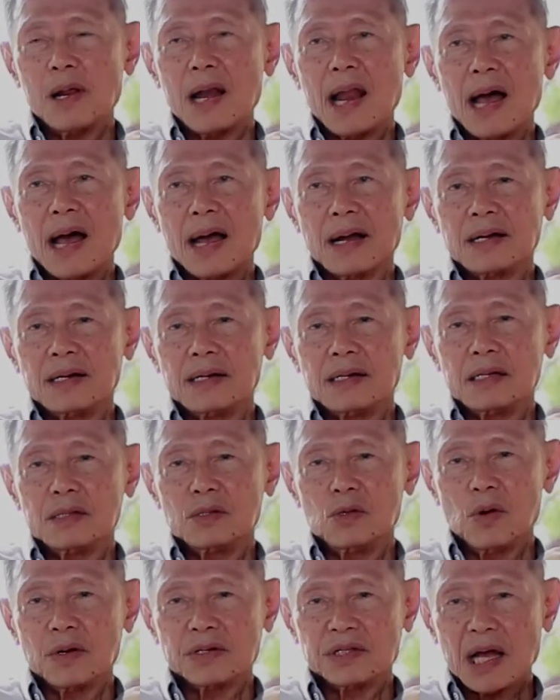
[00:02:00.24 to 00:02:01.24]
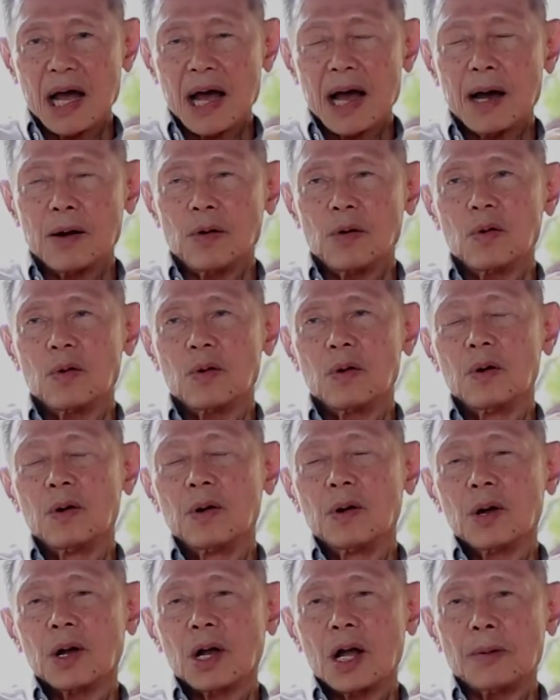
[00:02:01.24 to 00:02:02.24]
เวลาคือช่วงเช้า
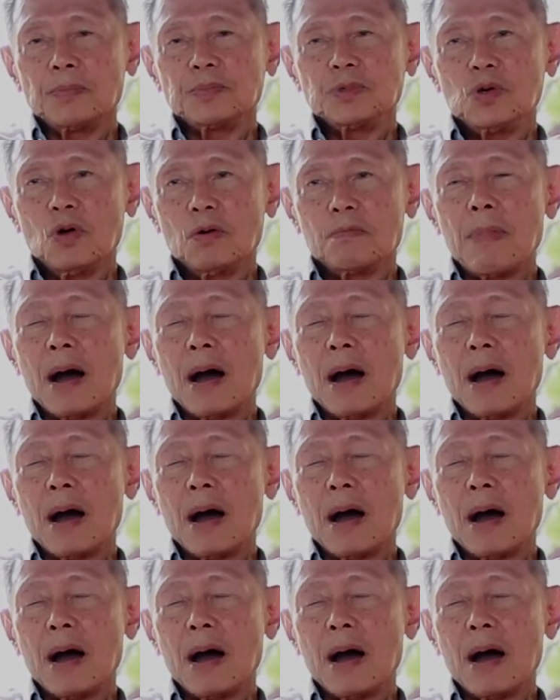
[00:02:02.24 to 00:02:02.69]
กับช่วง